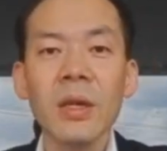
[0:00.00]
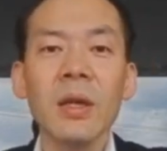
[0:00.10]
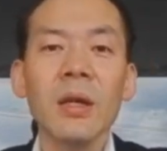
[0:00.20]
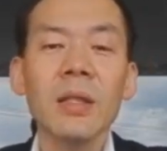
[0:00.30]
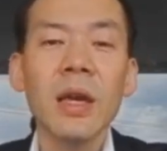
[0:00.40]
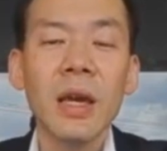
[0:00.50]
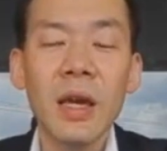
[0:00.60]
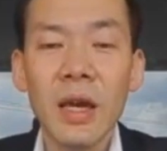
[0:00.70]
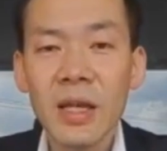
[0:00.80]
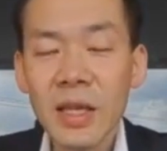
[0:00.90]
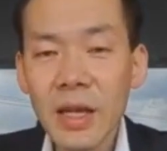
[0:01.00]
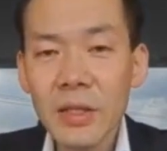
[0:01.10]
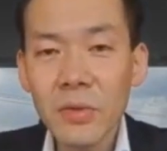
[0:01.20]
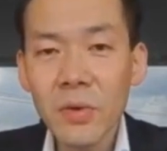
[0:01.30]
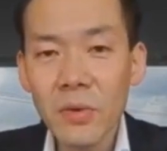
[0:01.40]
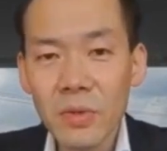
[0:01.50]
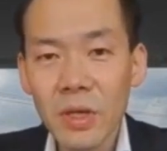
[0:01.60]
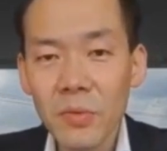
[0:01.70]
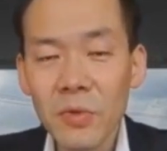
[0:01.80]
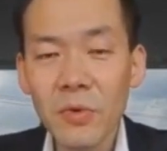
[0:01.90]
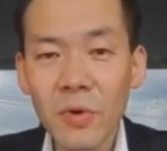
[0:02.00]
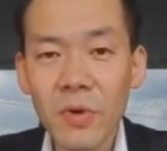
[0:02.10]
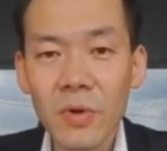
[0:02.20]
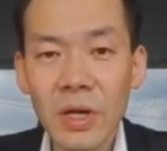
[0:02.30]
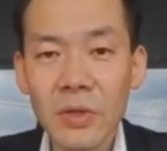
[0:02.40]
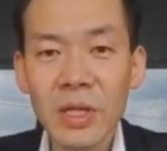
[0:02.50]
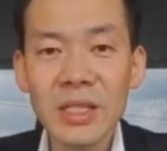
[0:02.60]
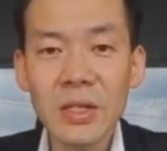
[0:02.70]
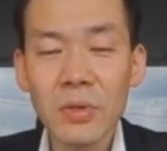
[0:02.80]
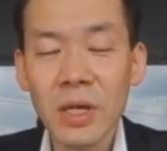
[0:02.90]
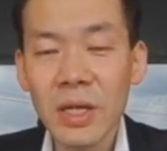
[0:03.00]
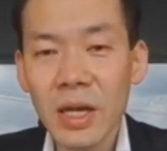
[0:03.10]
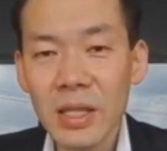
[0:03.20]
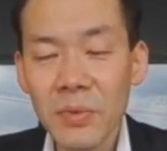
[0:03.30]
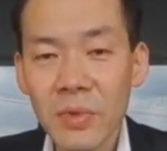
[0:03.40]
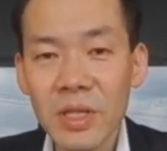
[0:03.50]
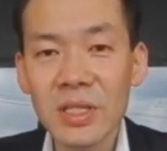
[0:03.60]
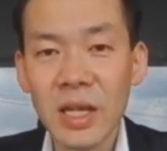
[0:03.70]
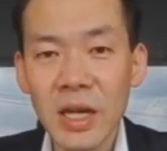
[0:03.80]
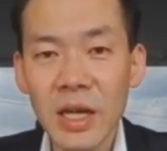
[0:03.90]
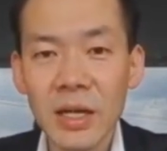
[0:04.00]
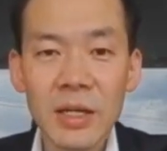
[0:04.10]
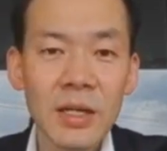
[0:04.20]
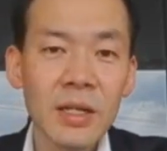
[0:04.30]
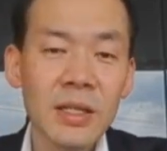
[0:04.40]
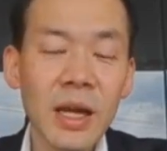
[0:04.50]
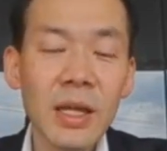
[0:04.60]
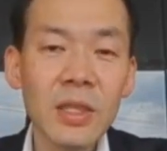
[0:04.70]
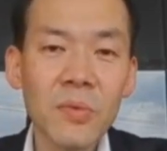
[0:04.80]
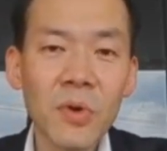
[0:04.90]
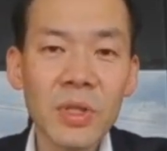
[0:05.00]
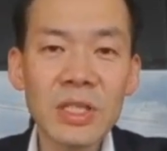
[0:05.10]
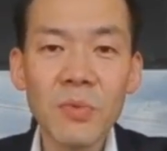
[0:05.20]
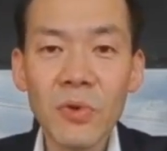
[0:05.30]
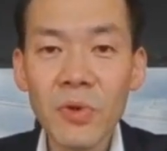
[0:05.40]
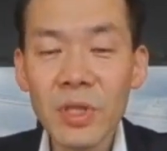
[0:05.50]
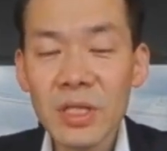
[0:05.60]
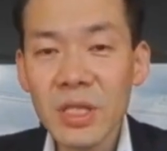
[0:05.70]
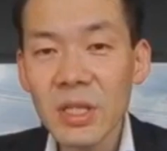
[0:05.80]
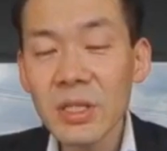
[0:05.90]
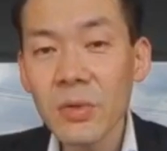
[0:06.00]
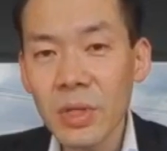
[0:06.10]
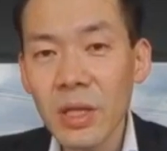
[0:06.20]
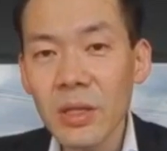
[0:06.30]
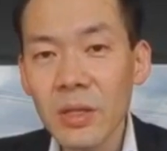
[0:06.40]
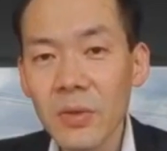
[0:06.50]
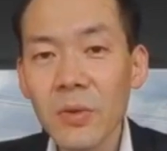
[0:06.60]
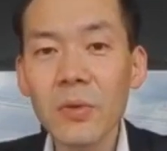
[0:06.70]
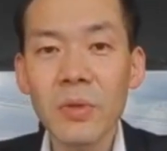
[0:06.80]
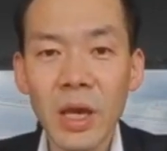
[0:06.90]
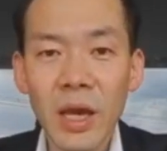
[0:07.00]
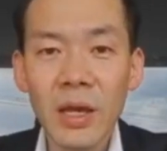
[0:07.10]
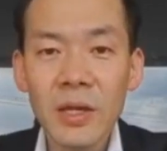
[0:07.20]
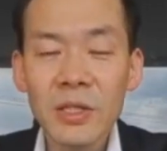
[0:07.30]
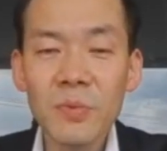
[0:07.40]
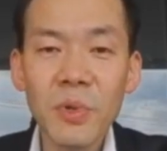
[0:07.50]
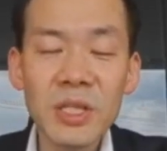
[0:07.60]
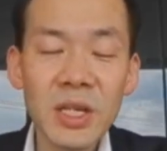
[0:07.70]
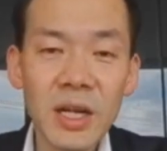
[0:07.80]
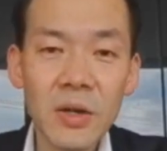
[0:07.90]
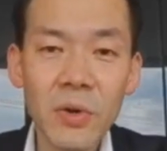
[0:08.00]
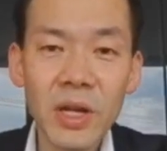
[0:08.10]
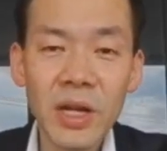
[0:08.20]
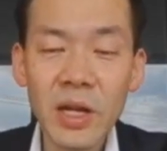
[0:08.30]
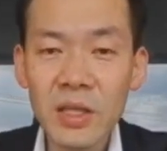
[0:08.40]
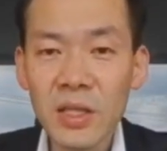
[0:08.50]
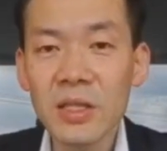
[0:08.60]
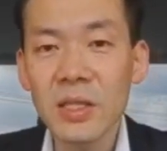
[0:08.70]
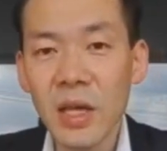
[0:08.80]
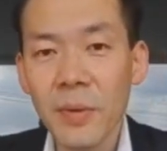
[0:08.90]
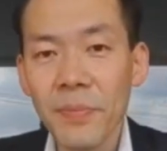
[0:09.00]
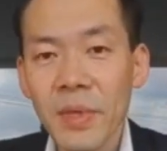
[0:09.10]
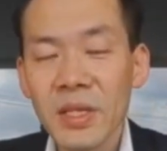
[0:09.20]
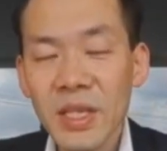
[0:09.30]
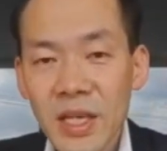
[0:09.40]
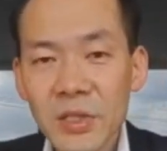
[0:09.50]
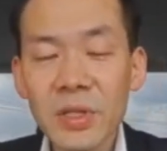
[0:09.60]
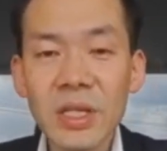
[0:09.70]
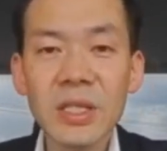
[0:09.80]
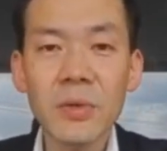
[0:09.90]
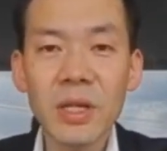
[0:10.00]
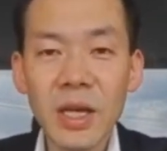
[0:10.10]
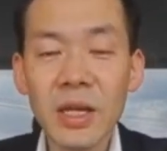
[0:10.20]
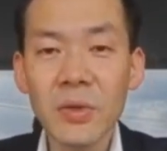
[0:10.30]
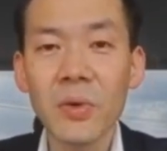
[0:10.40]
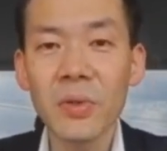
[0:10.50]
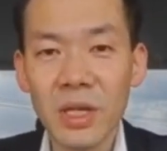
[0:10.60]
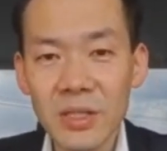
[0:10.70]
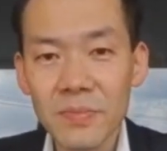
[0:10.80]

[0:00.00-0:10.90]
でダイエットの本っていうものを出したことがなかったもんですから、ダイエットも同じ目標達成ですよねということで出版社からご依頼があってですね、最初に出したのがダイエットの本です。